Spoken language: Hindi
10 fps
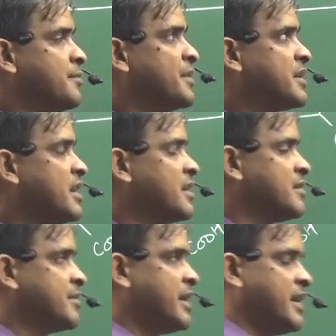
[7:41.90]
बेटा
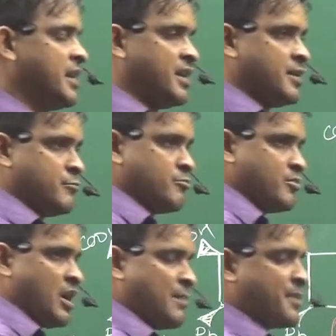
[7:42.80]

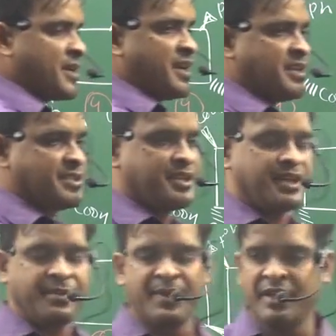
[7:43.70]
आपका कहना सही है
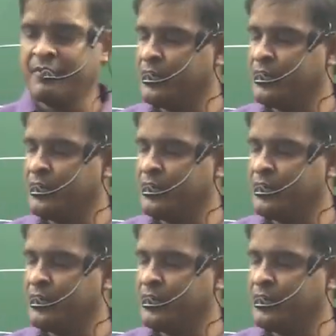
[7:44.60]
कि मैंने वो